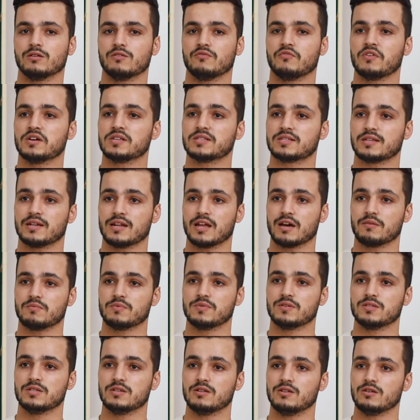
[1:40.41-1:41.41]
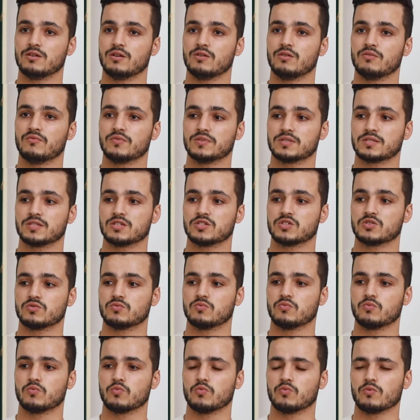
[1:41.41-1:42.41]
فيصل العبيدي اللي هو في
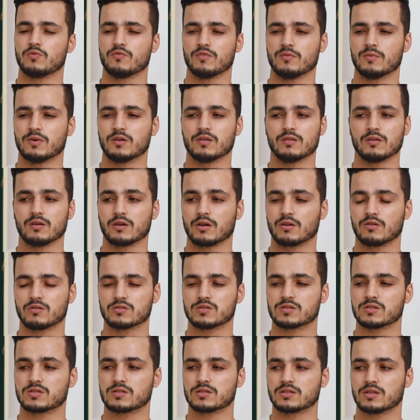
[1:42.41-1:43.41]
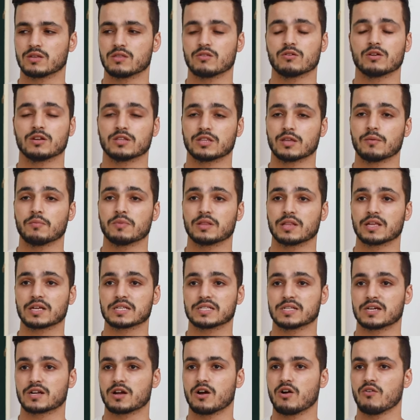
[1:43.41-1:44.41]
السجن فيما يخص اللي تم اطلاق
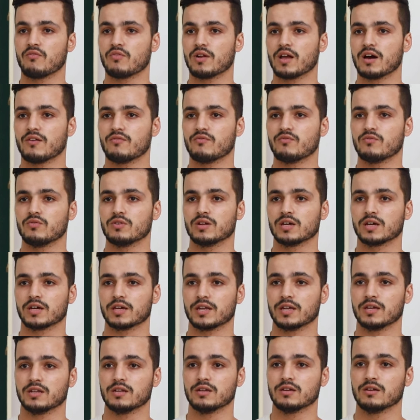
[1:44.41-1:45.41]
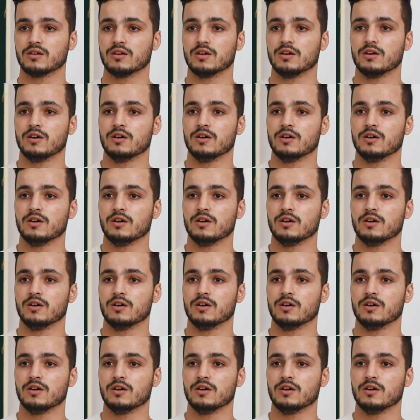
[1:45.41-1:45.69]
سراحه في العفو والاخراني